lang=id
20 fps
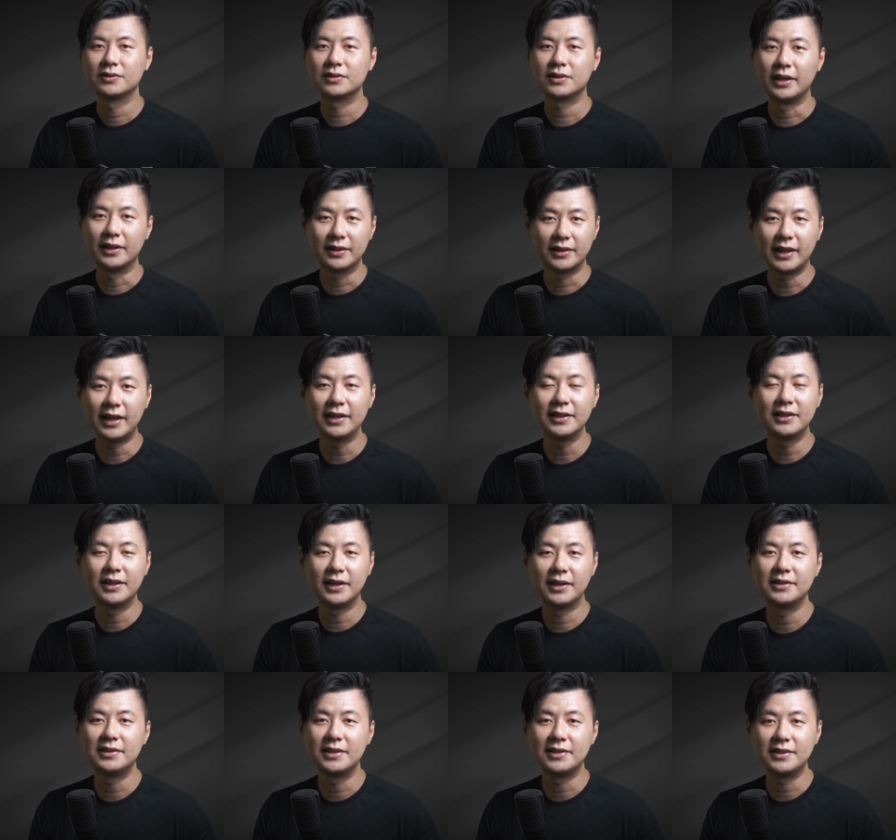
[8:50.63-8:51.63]
tentang
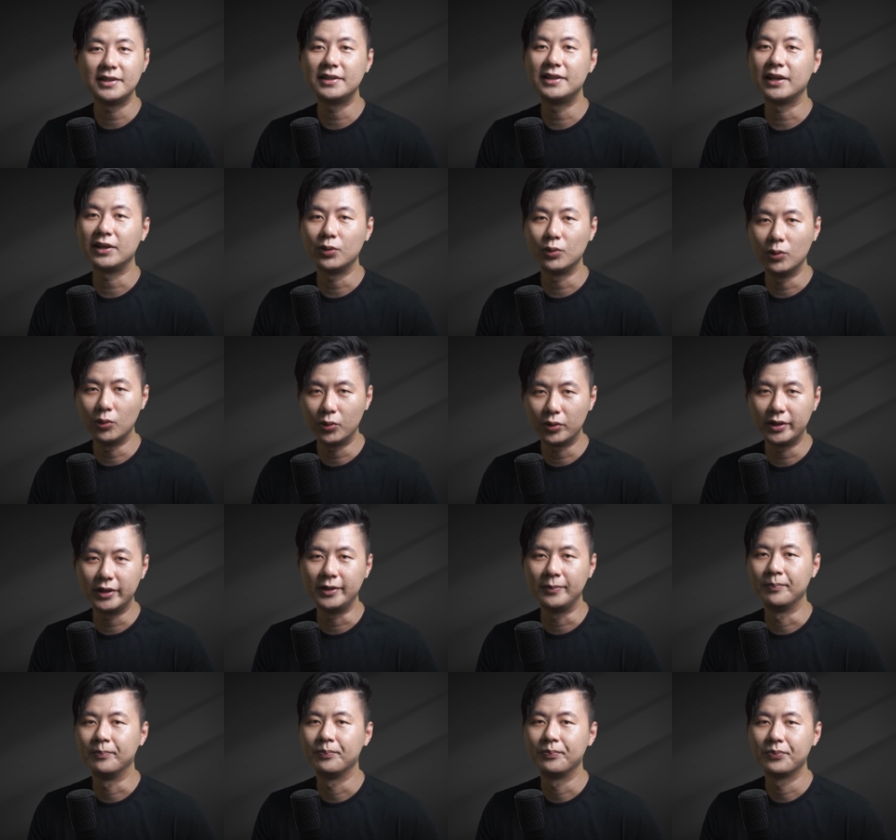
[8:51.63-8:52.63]
dari sisi
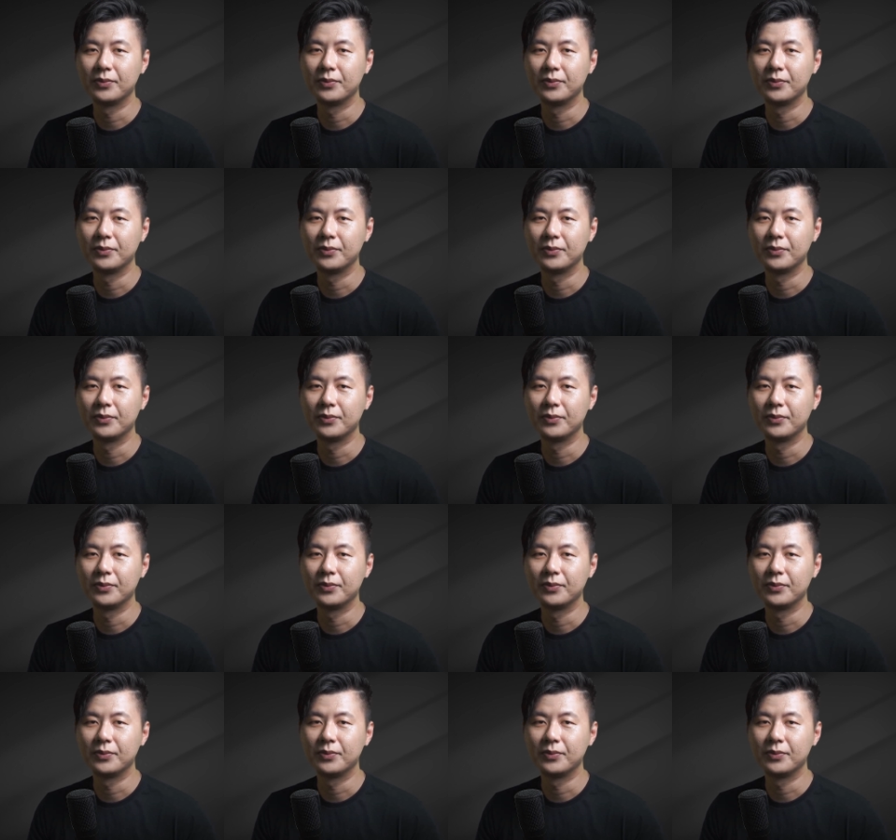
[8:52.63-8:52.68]
teknologi.